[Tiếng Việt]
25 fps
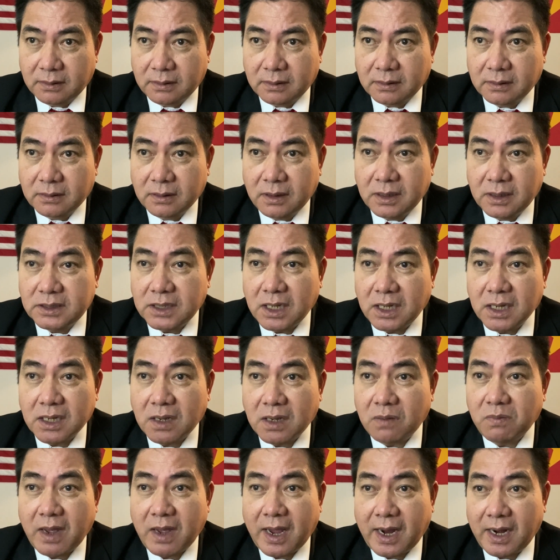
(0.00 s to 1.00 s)
người dân
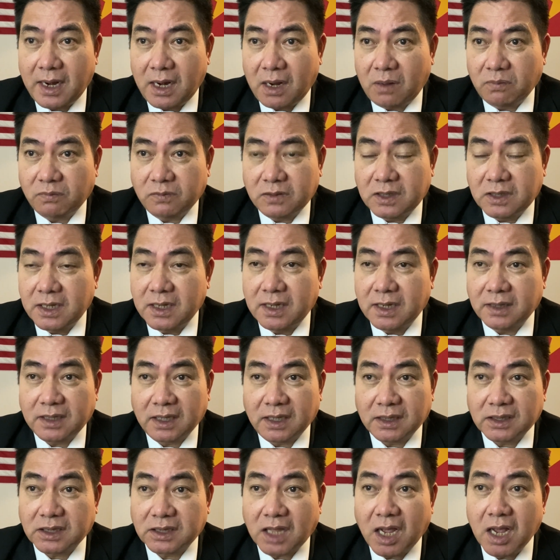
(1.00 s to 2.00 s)
không hài lòng thì người
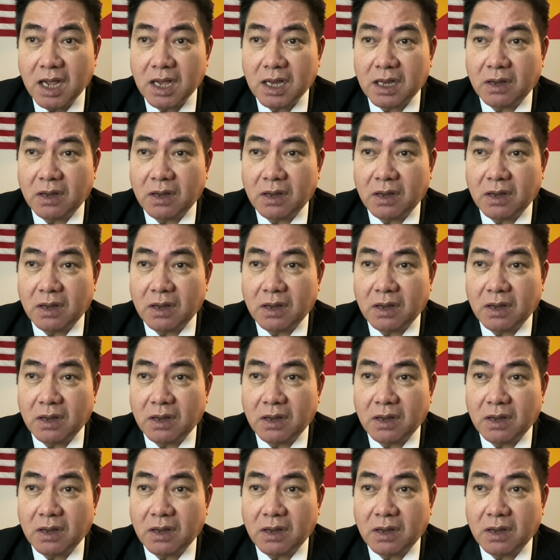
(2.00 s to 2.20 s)
ta tấn